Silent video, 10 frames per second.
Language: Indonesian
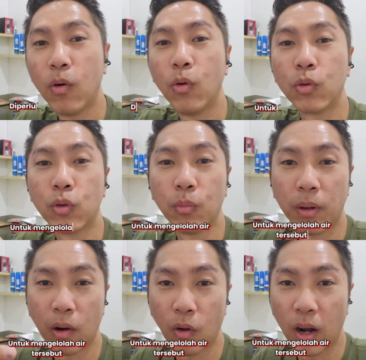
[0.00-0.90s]
untuk
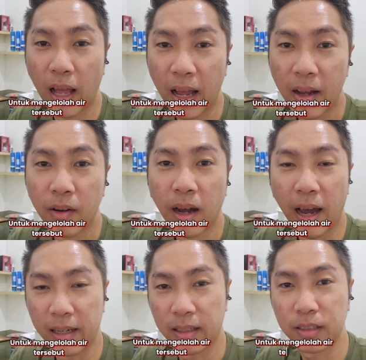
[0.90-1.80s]
mengelola
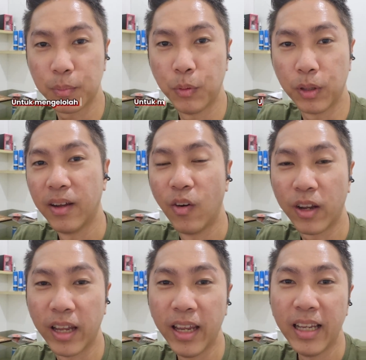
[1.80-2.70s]
air tersebut
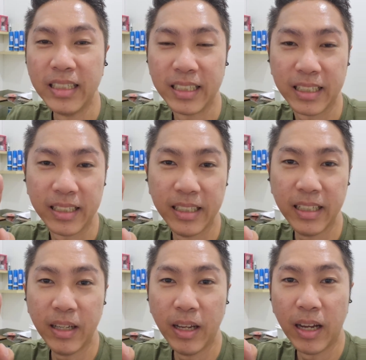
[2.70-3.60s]
Oke,
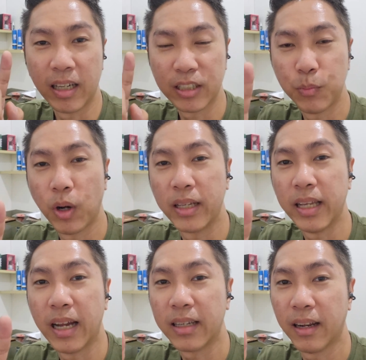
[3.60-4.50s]
jadi
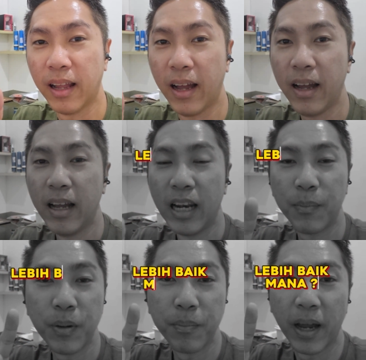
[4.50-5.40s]
kesimpulannya adalah
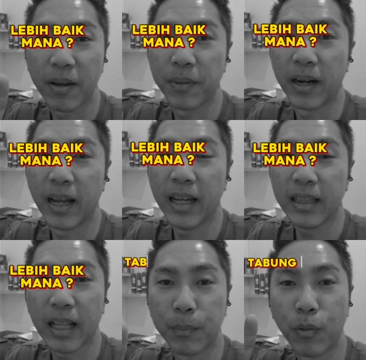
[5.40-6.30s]
lebih baik mana
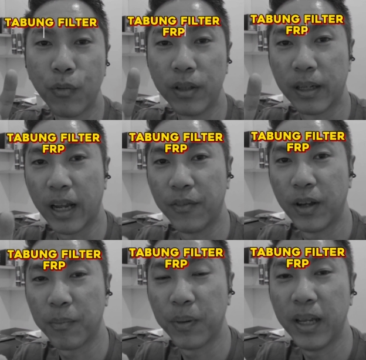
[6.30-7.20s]
tabung filter
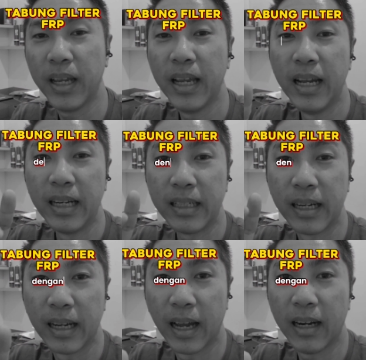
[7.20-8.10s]
FRP
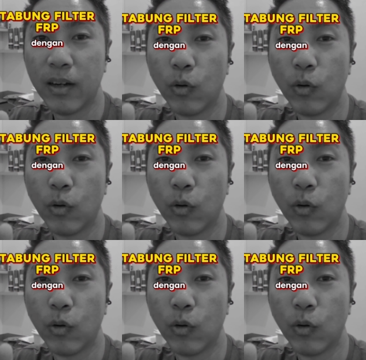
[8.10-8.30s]
dengan